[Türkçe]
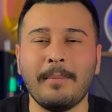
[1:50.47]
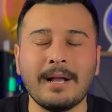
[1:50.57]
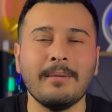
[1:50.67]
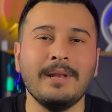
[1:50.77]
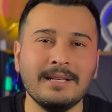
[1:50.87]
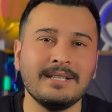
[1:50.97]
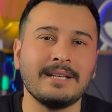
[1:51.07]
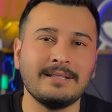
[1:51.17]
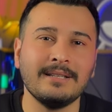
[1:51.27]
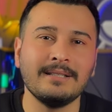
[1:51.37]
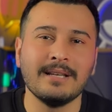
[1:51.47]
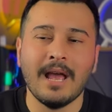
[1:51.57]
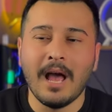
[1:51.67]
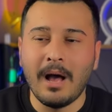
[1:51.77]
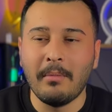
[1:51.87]
bakabileceksiniz
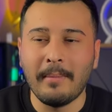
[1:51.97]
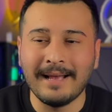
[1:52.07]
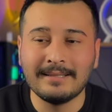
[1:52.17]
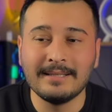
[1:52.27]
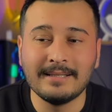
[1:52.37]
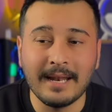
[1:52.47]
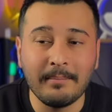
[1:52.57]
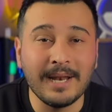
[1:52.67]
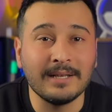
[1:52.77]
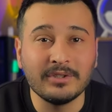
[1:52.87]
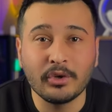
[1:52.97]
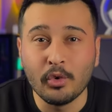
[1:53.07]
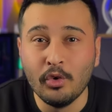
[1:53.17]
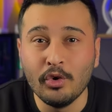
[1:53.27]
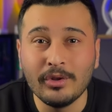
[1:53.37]
ama ben sizlere birazcık
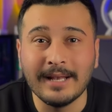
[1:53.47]
ürünün